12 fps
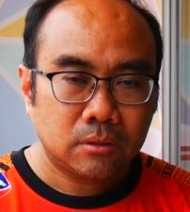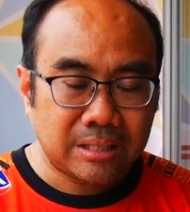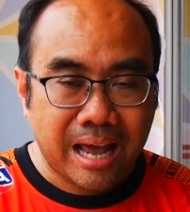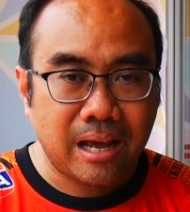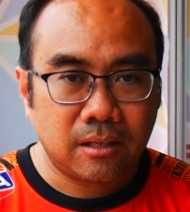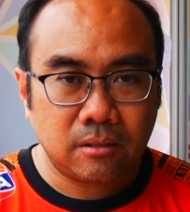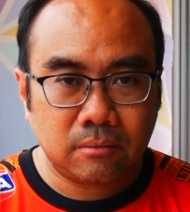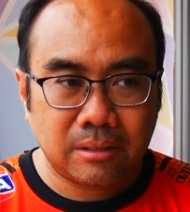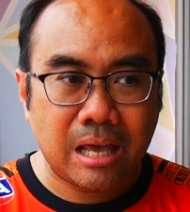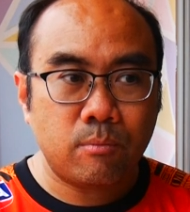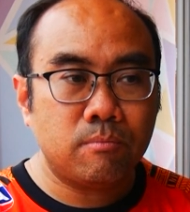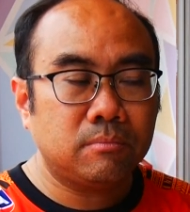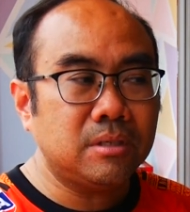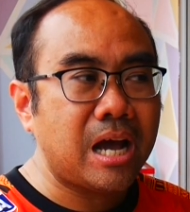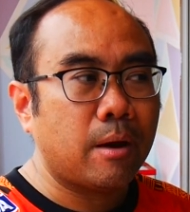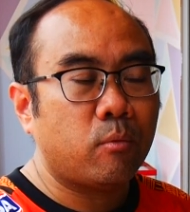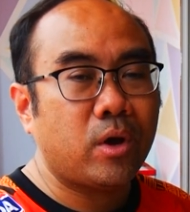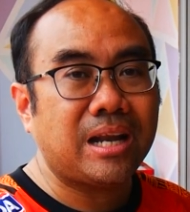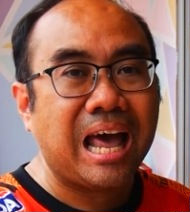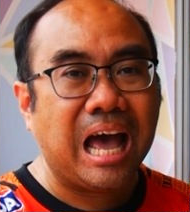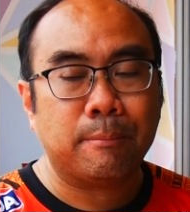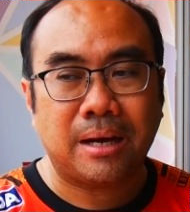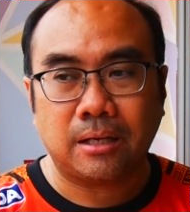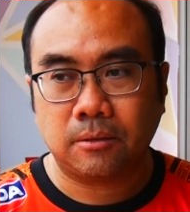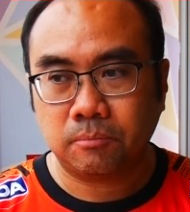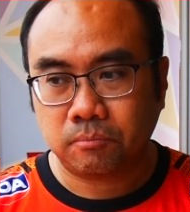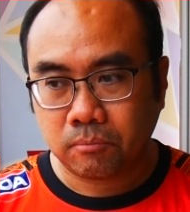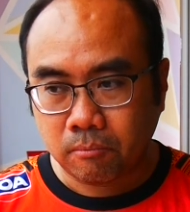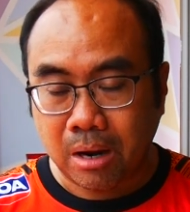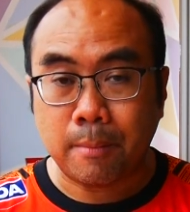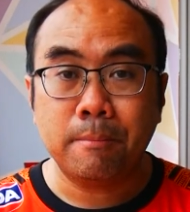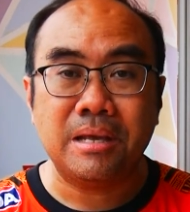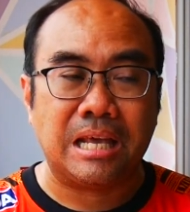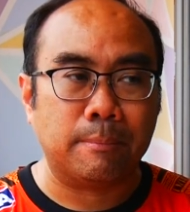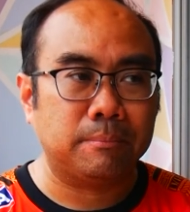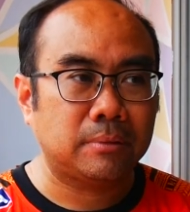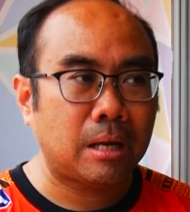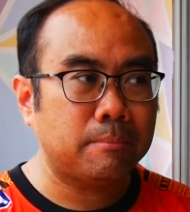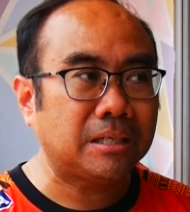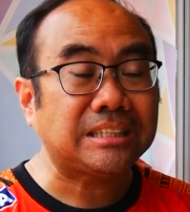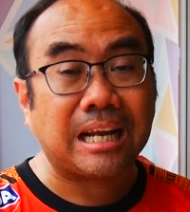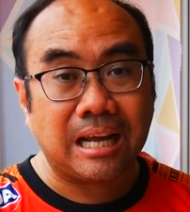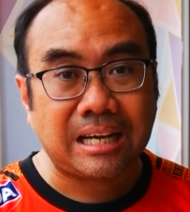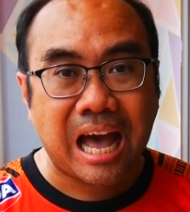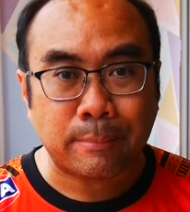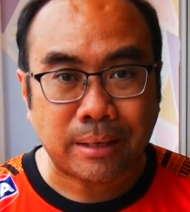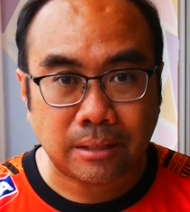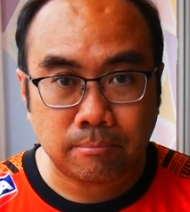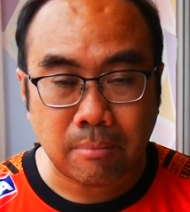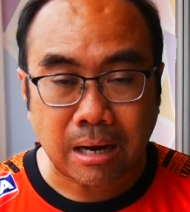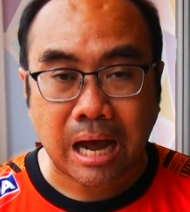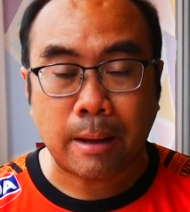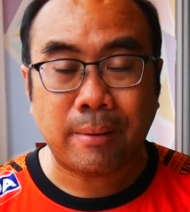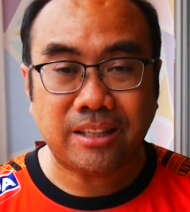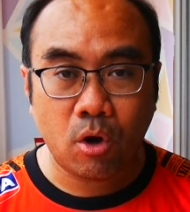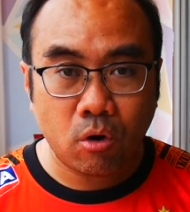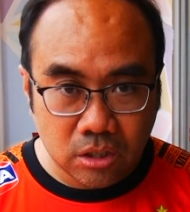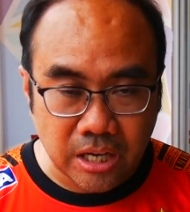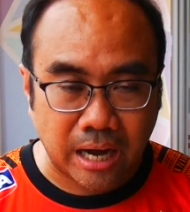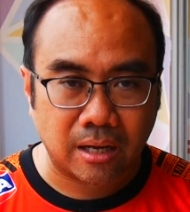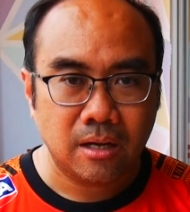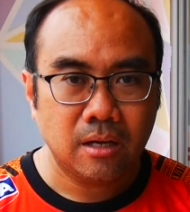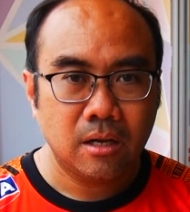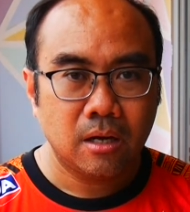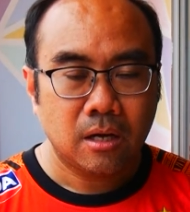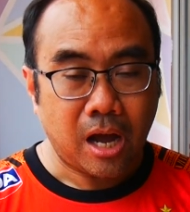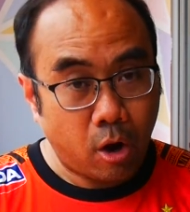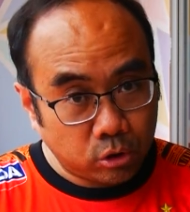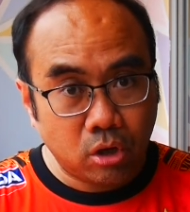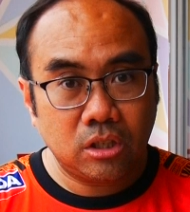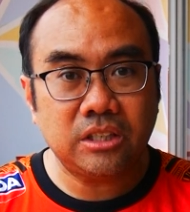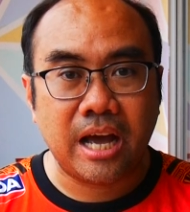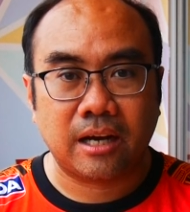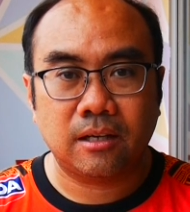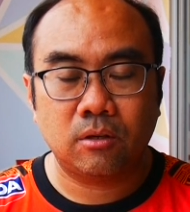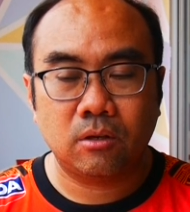ณในเมื่อเวลามันมันบีบในเมื่อสถานการณ์มันบังคับให้ต้องเลือก เขาก็ต้องเลือก